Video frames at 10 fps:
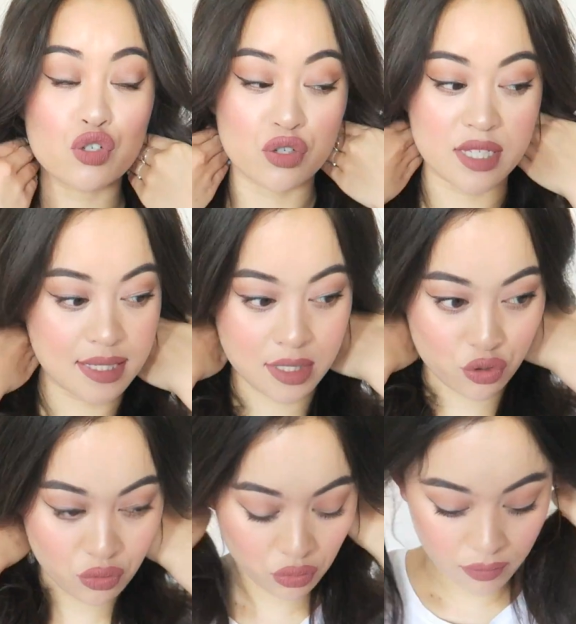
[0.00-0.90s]
Je sais,
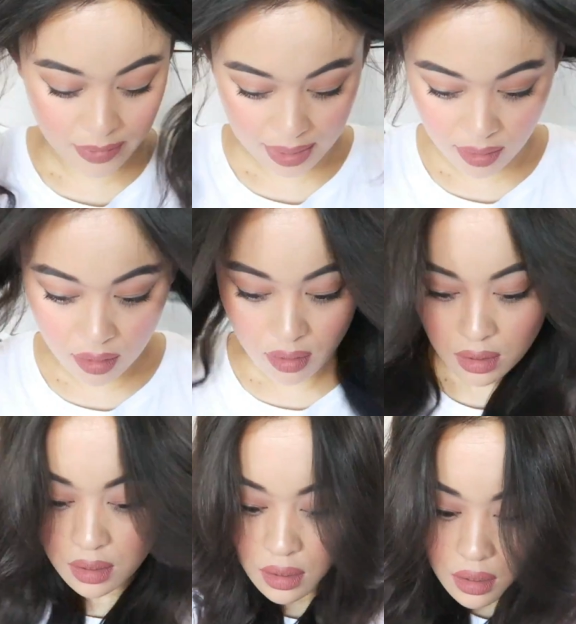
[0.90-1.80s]
c'est chelou, mais
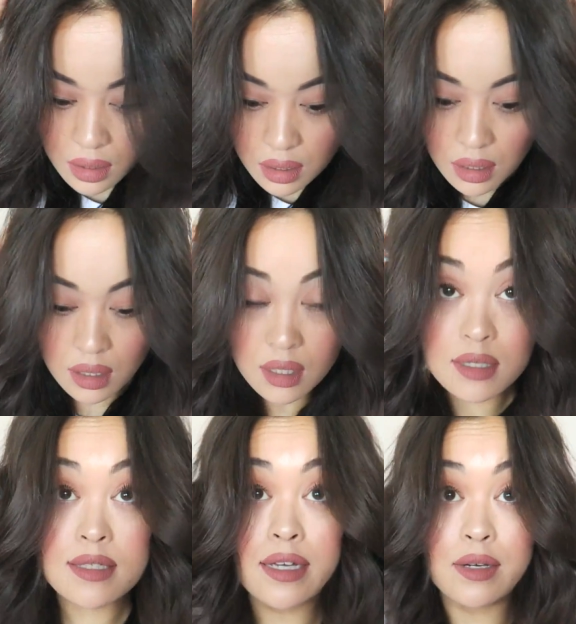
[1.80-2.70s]

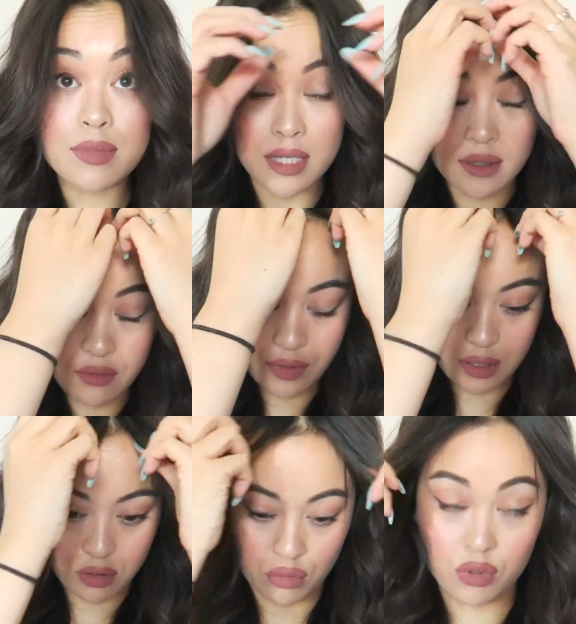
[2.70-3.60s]
euh, c'est comme ça en
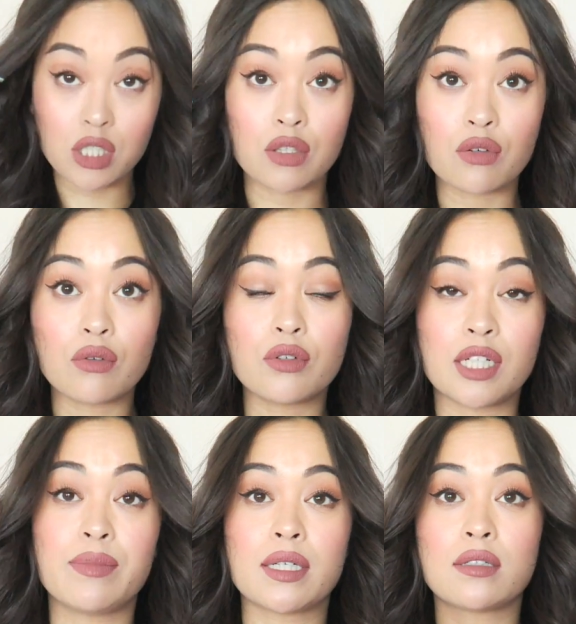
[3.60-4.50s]
fait. moi j'ai trop,
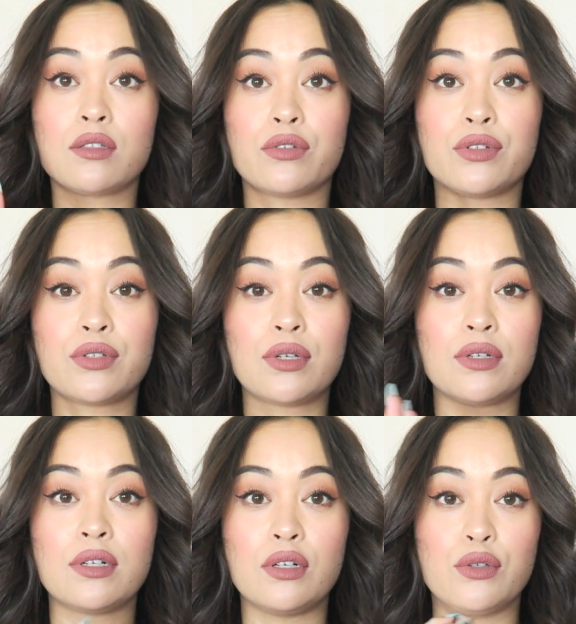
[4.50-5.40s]
j'aime bien
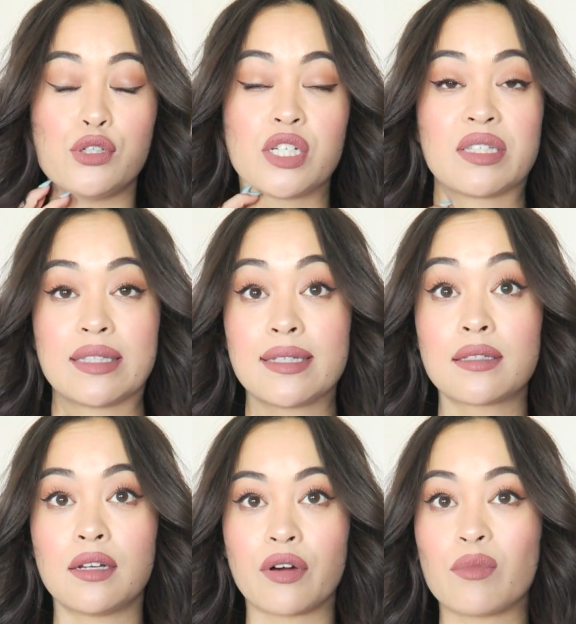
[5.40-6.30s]
le g
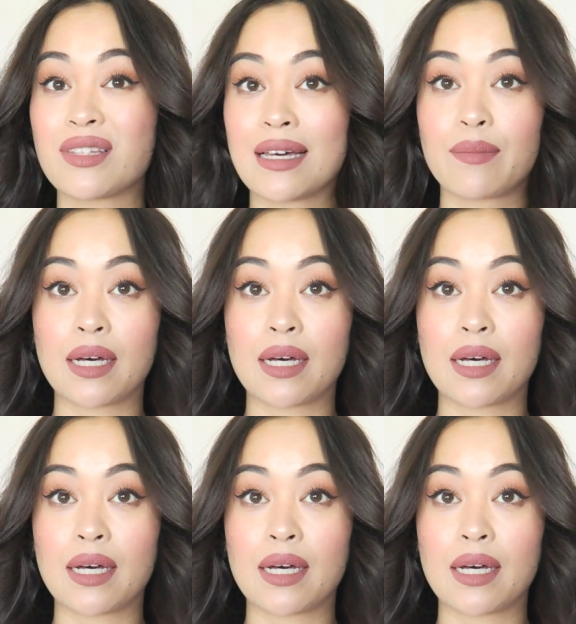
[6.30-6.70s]
il est vraiment très